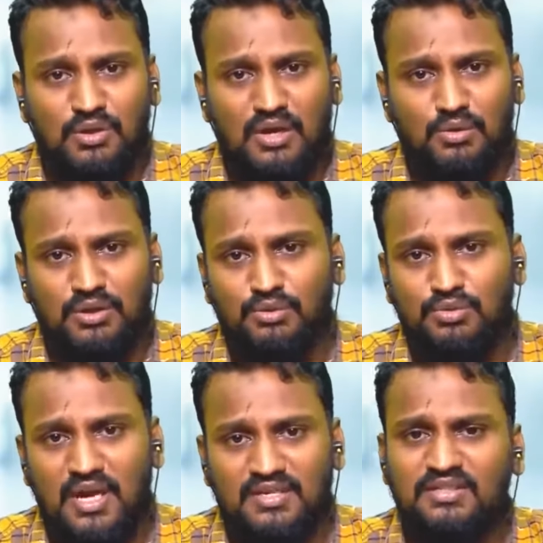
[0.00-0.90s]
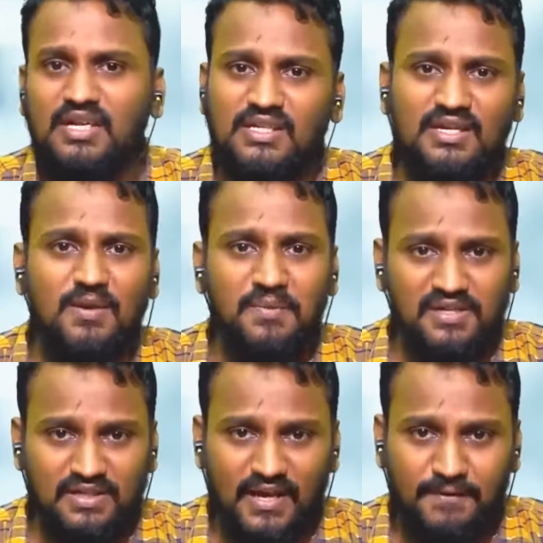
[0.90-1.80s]
அது தொடர்ந்து ஏத்திகாஃப்
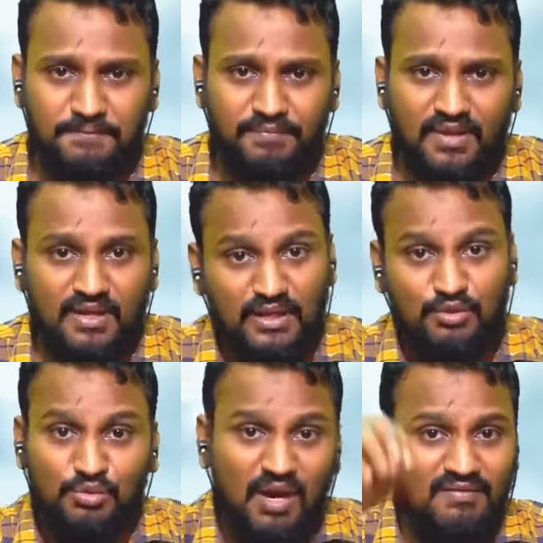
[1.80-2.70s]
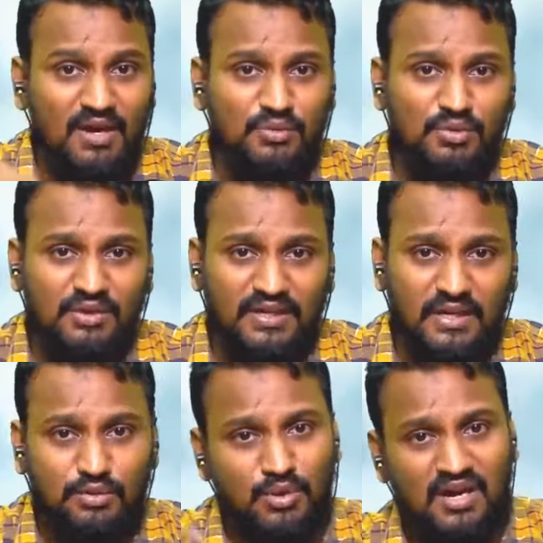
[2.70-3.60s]
நம்ம வந்து இருப்போம் ஏன்னு
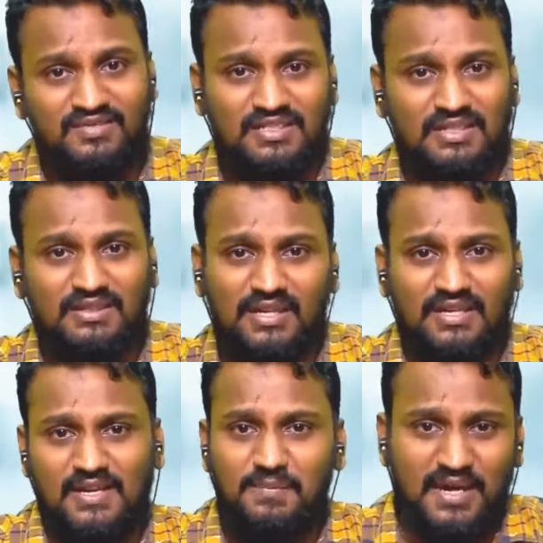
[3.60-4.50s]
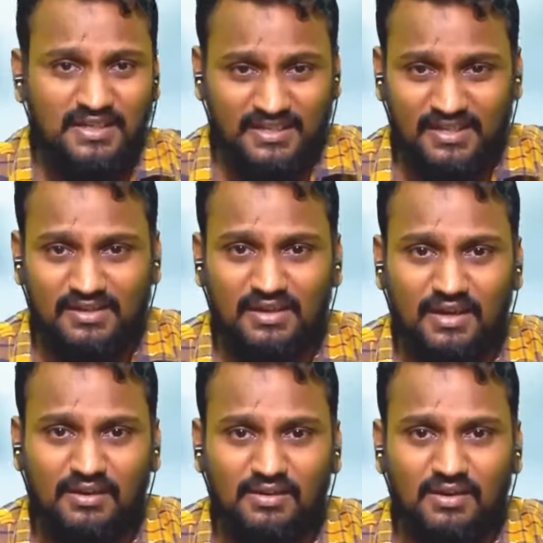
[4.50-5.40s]
சொன்னால் ஃபை இன்னி உரி தூ
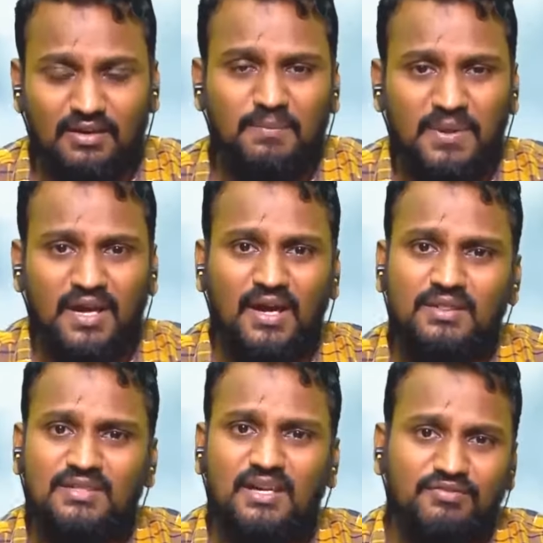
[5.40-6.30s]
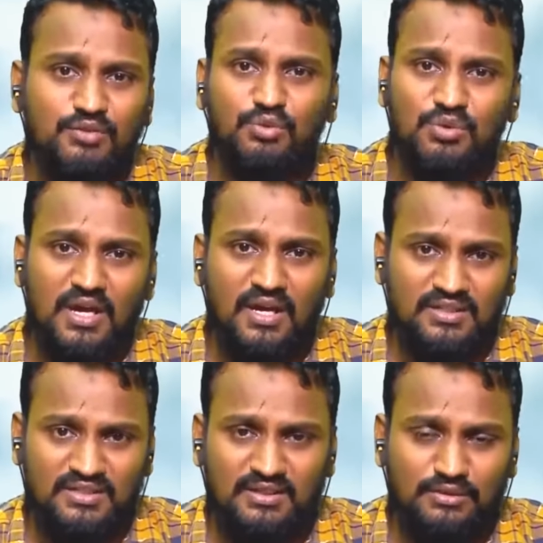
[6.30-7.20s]
லைலத்தல் கதிரி லைலத்துல்
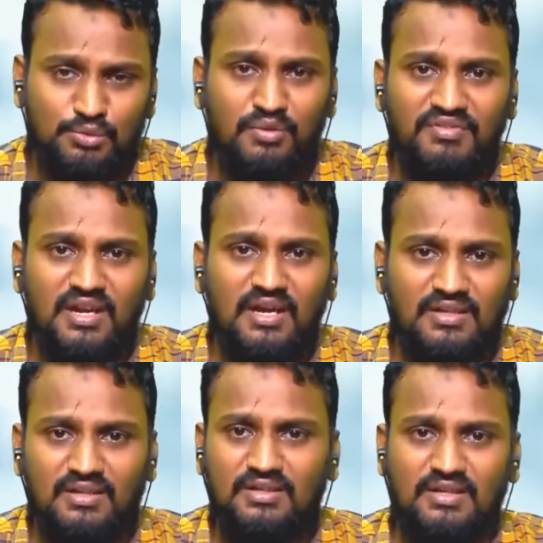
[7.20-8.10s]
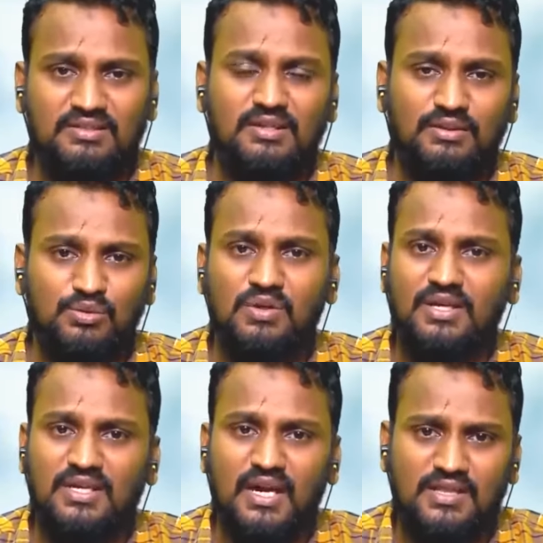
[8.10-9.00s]
கதிருடைய இரவு அது எப்போது என்பது எனக்கு
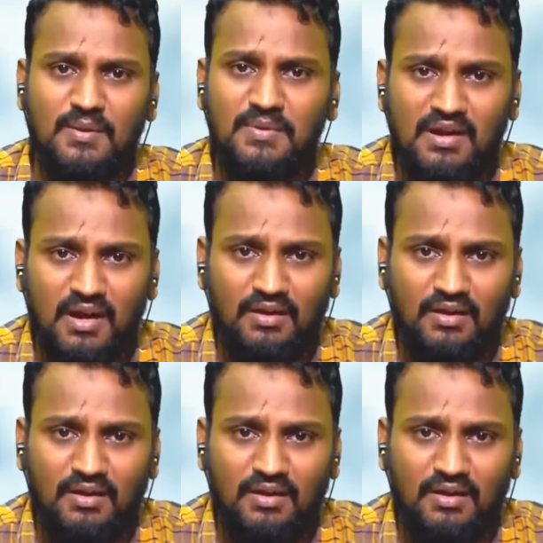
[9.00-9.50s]
காட்டப்பட்டது